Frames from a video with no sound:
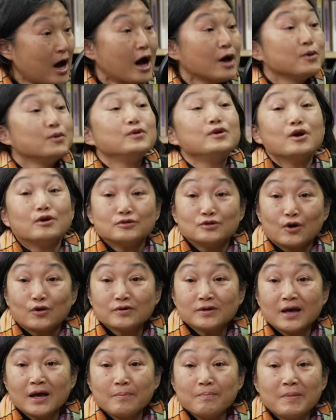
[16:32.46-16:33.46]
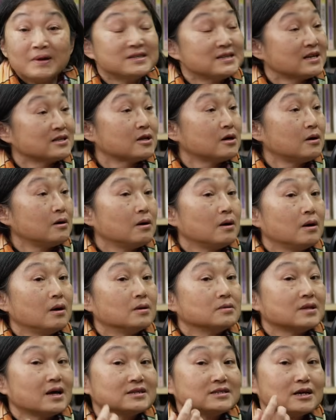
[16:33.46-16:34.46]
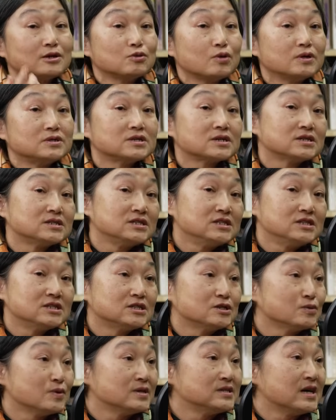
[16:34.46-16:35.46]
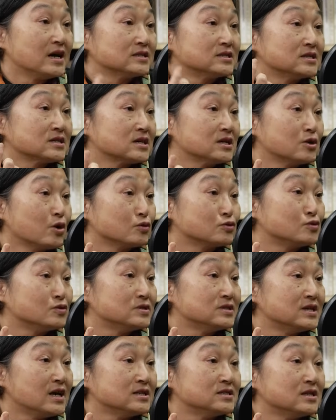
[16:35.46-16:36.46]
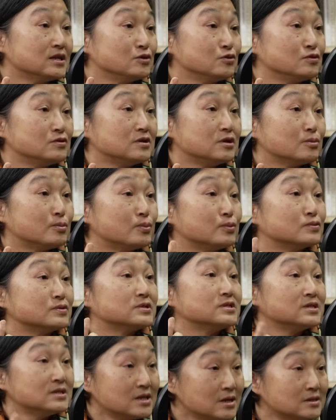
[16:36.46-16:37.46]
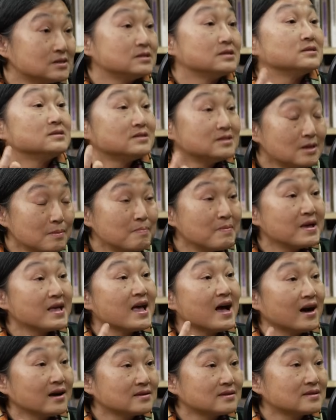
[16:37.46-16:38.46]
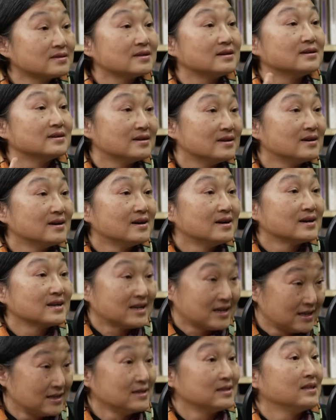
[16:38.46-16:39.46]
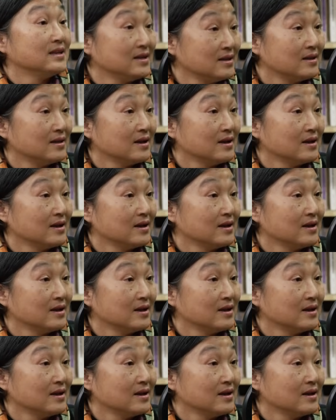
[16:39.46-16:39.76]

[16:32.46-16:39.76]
啊，与有荣焉。没想到大家对这个气势围墙、这个农村再生俱乐部是这么样的肯定。